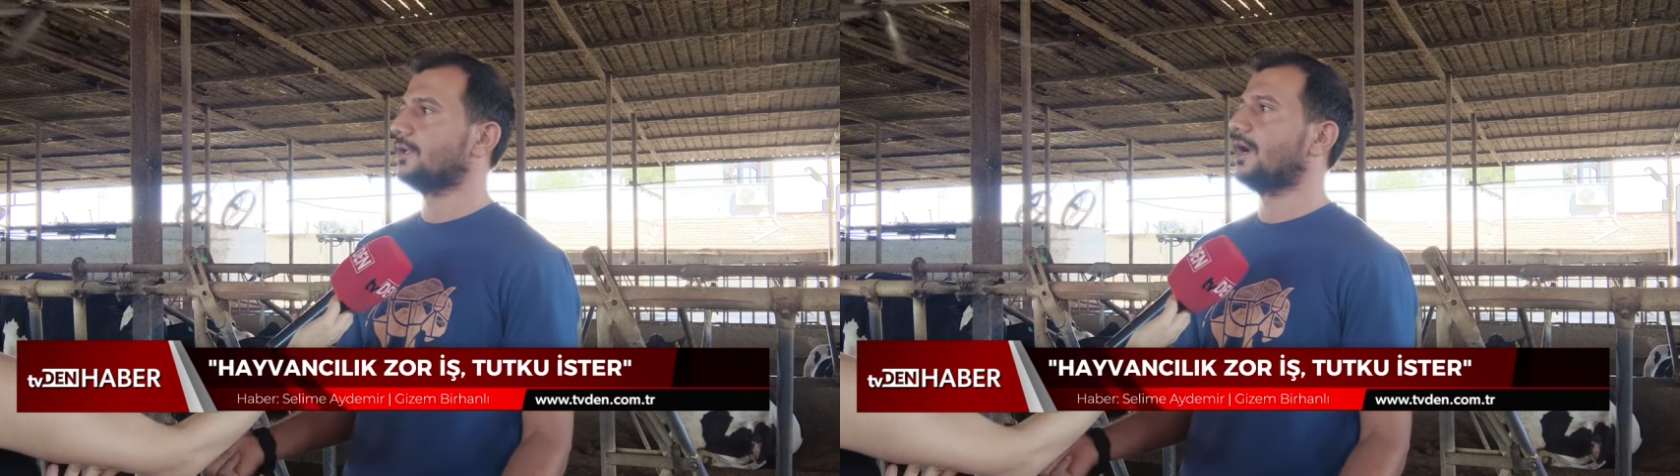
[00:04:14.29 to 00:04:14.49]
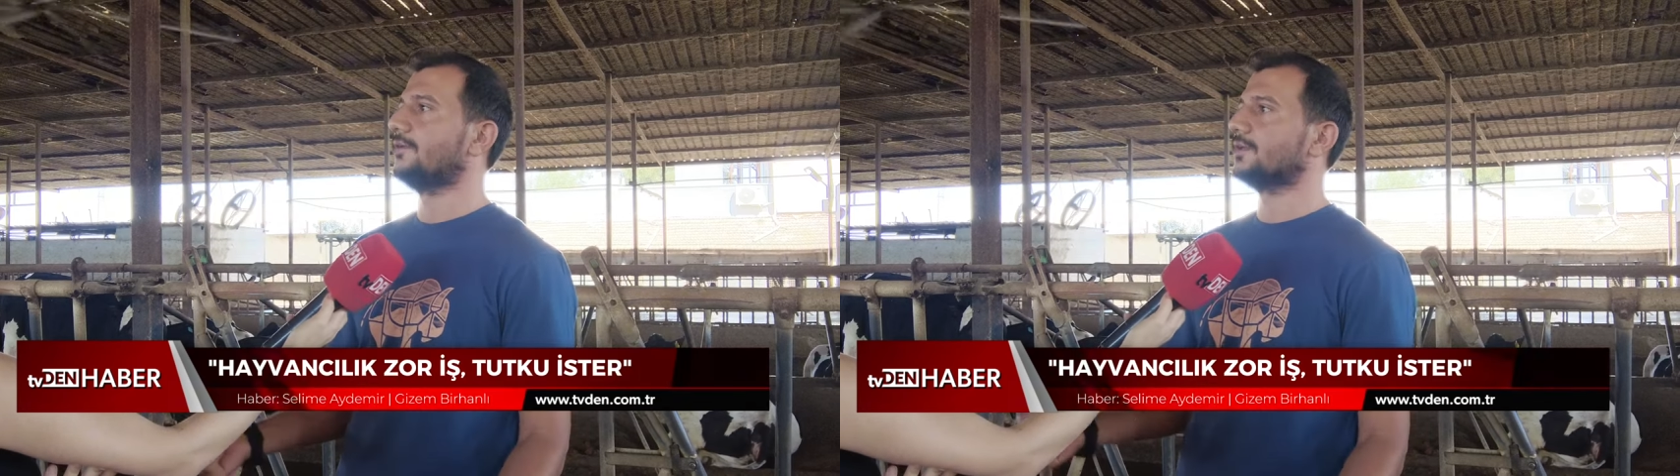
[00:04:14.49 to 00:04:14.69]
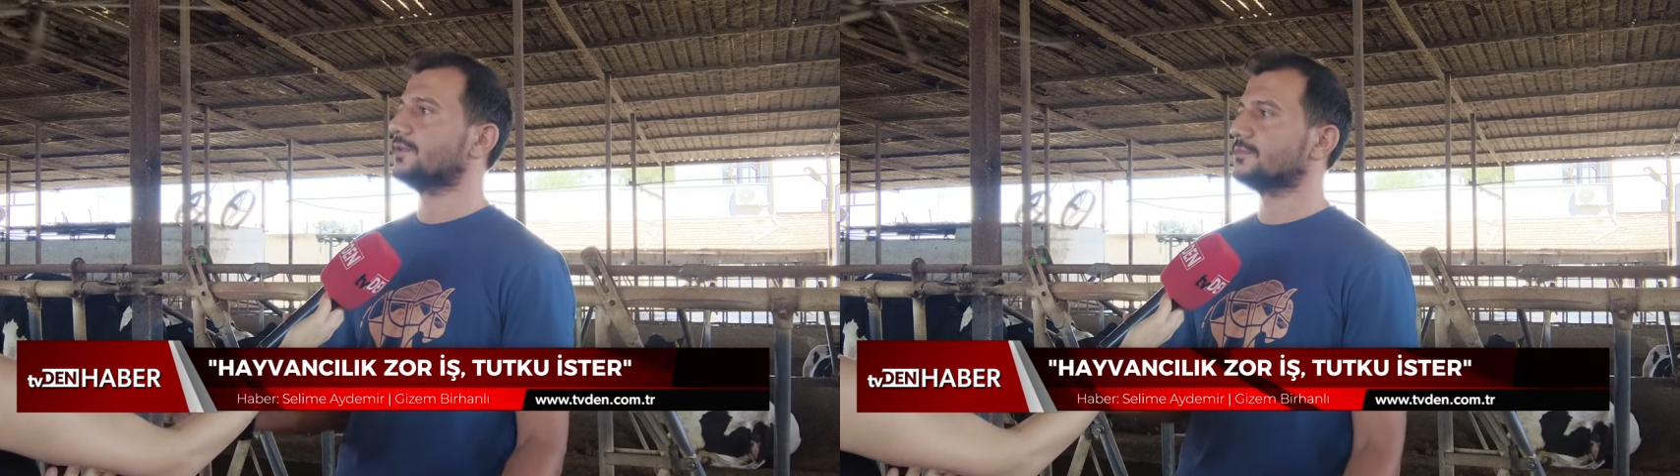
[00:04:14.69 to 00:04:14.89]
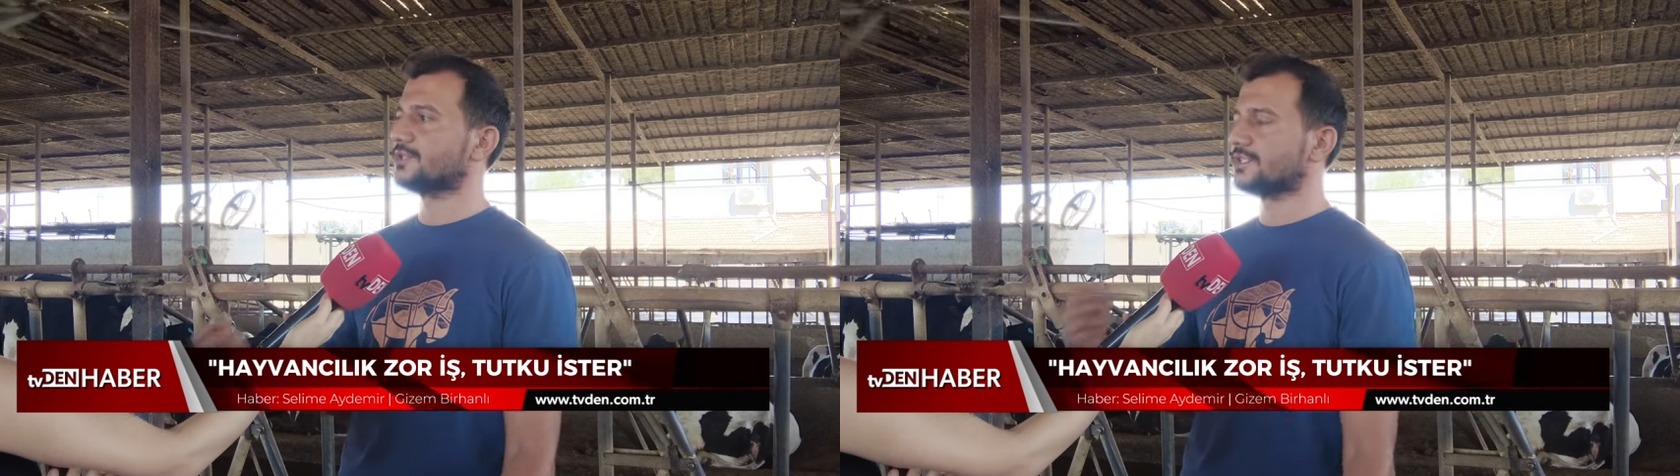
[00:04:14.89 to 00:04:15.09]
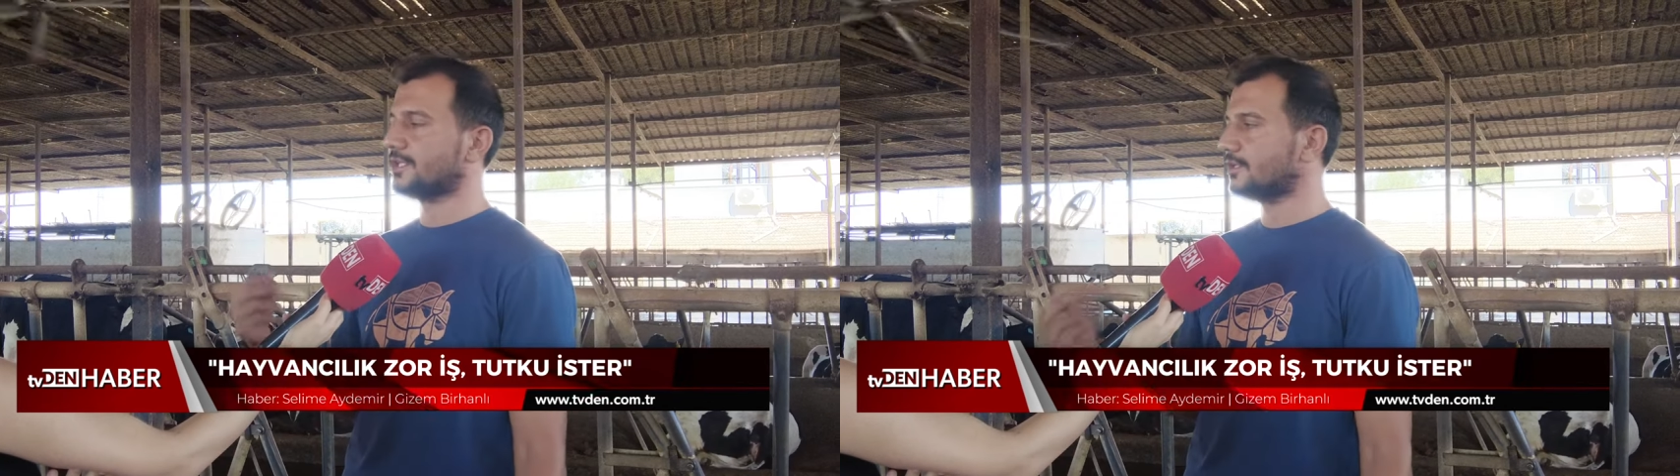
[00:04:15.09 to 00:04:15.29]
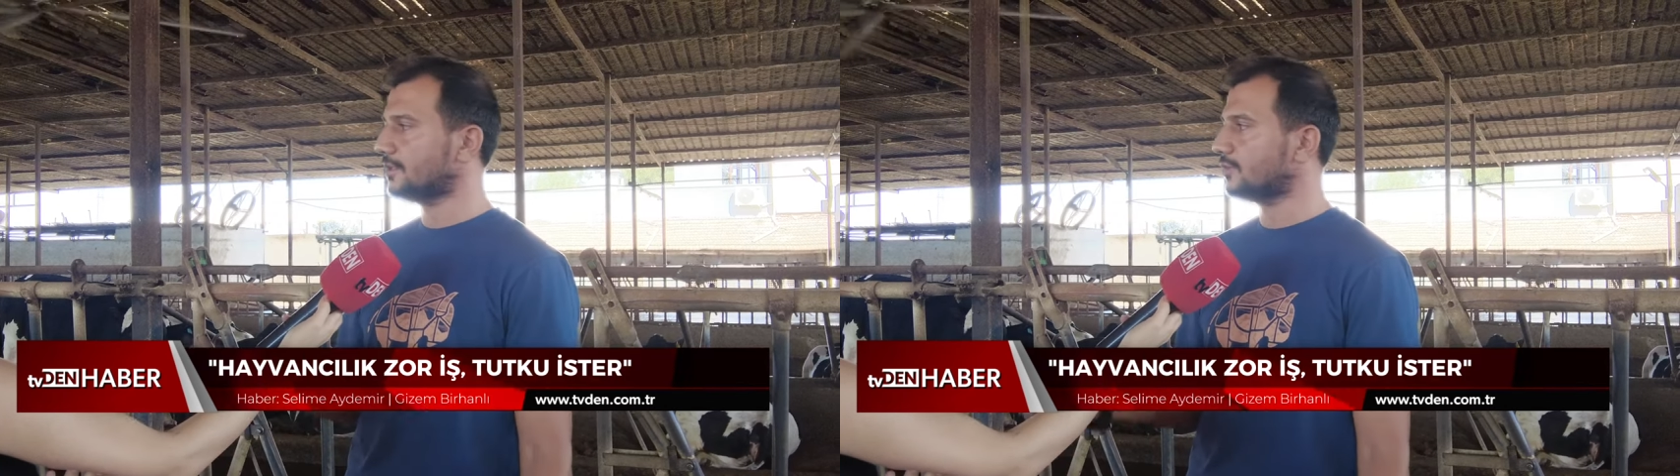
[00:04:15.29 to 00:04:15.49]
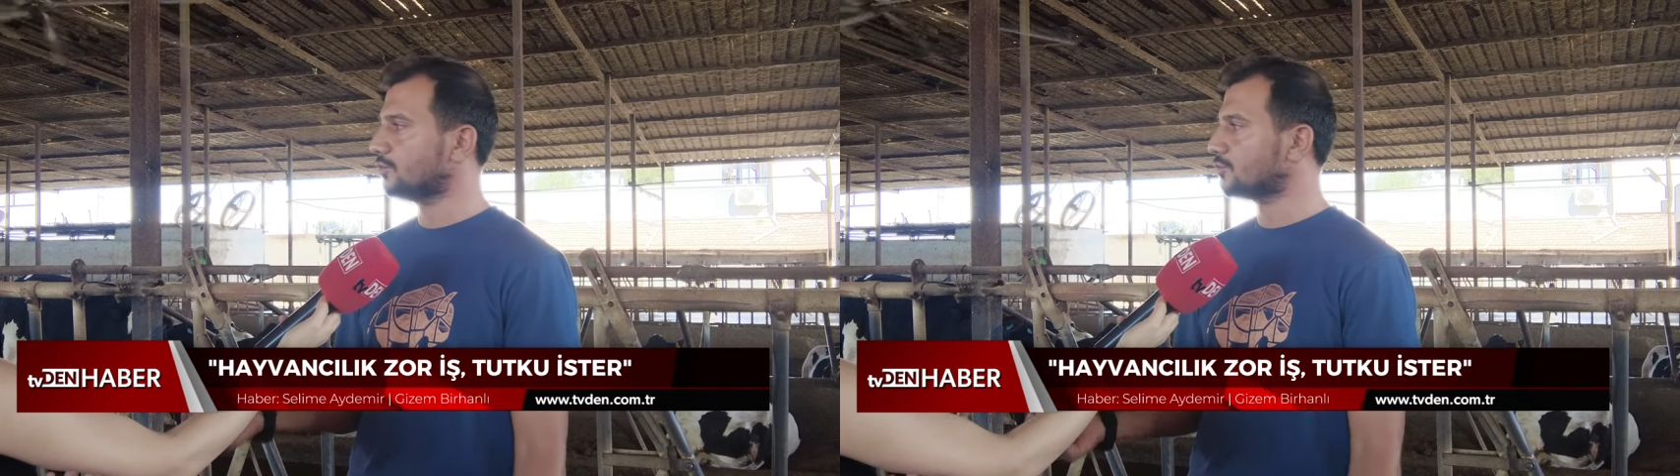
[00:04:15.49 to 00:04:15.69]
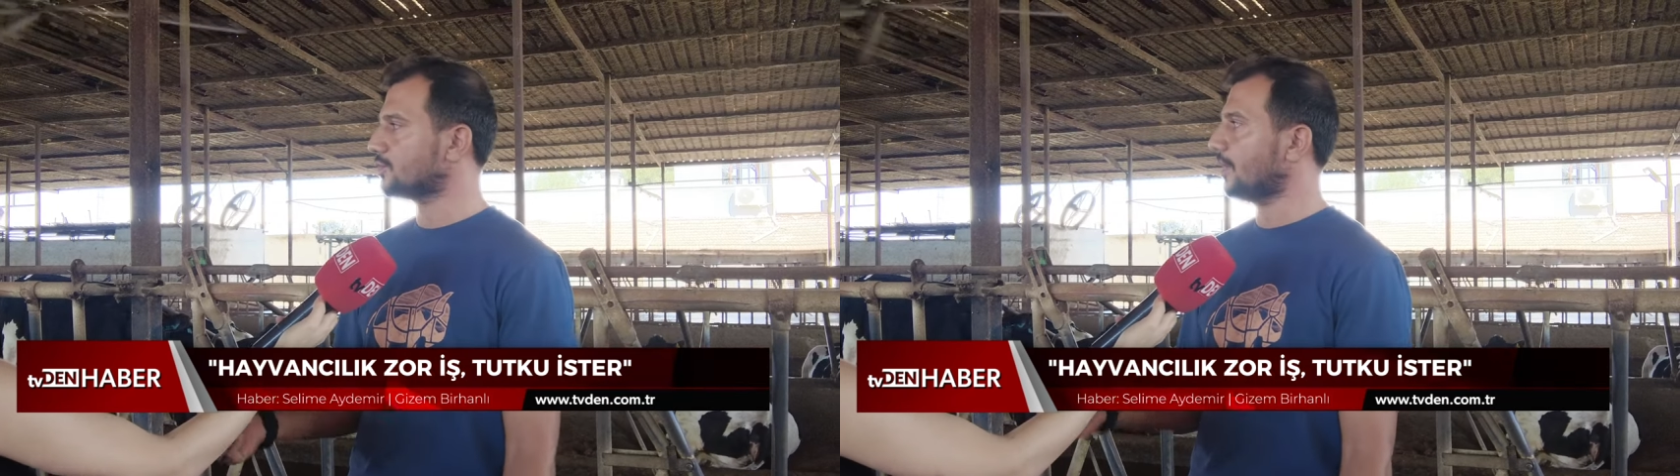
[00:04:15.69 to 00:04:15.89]
hayvanlarımızı
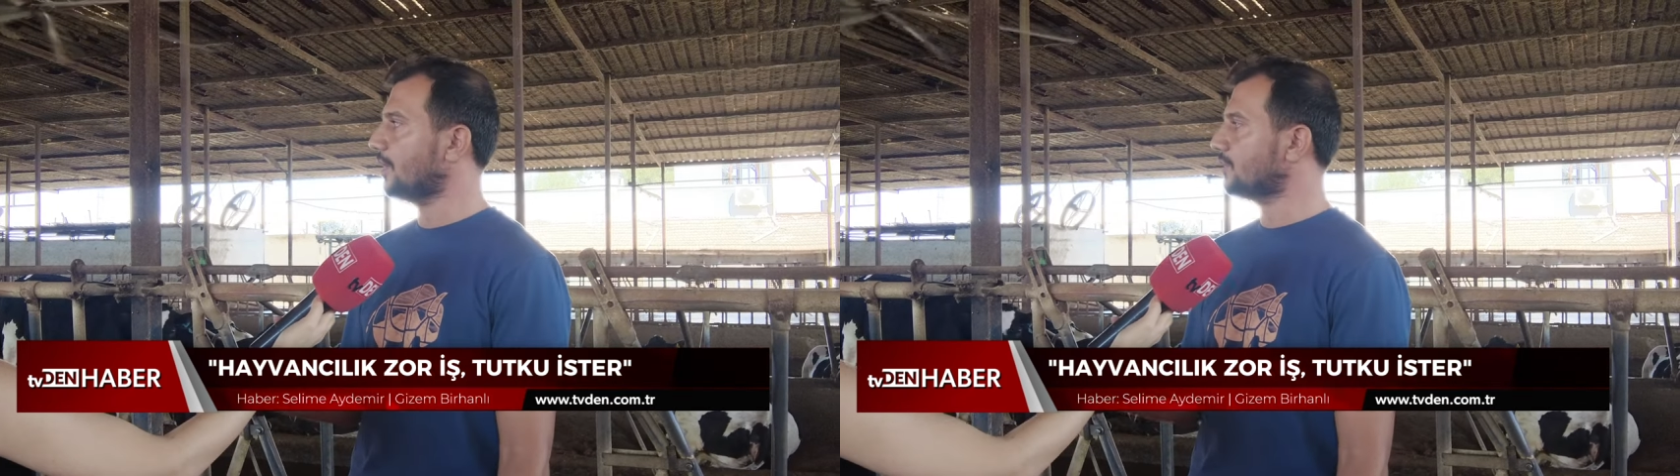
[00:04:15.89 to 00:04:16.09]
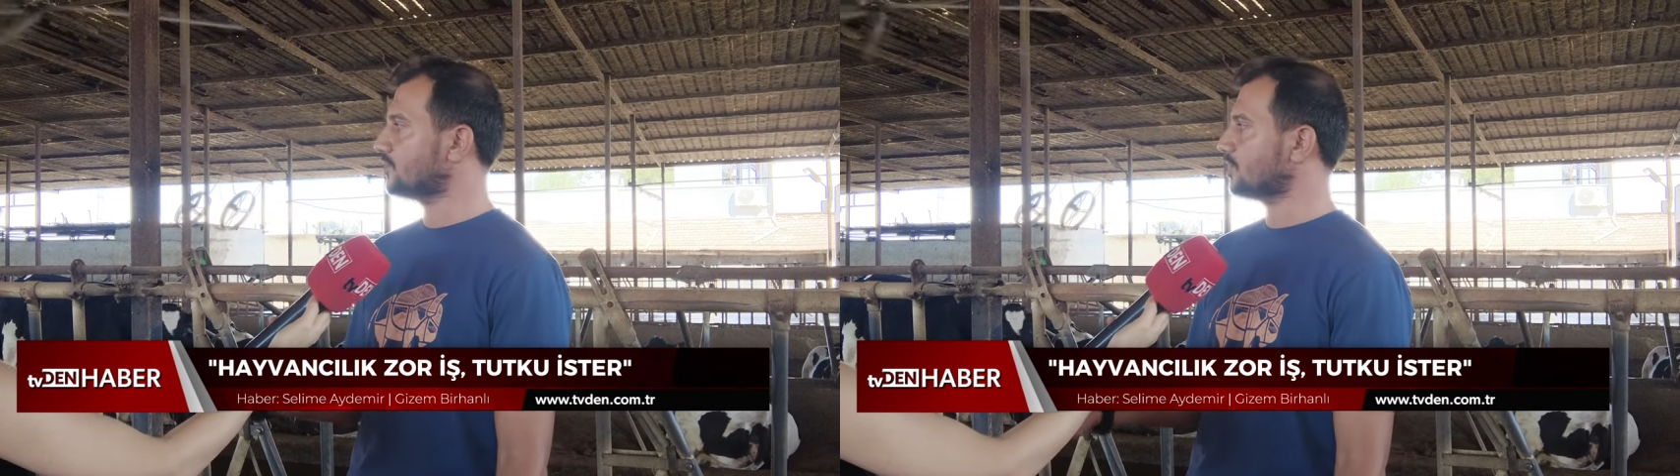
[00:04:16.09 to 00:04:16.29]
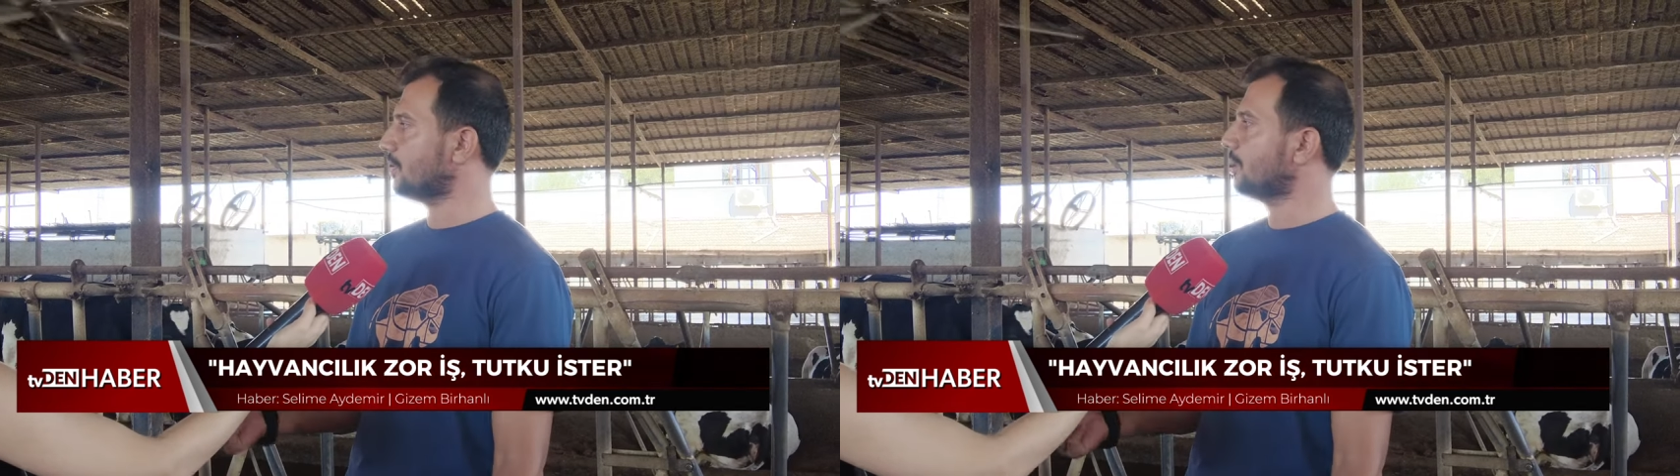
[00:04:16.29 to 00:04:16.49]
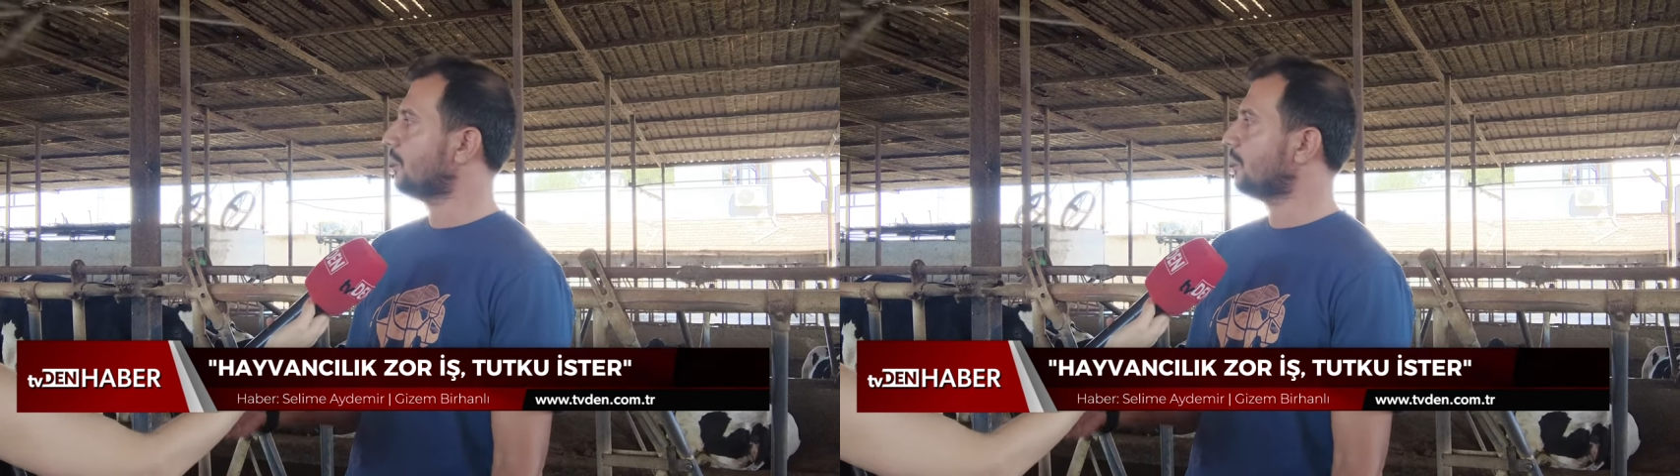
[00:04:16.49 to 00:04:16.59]
serinletiyoruz. Ayrıca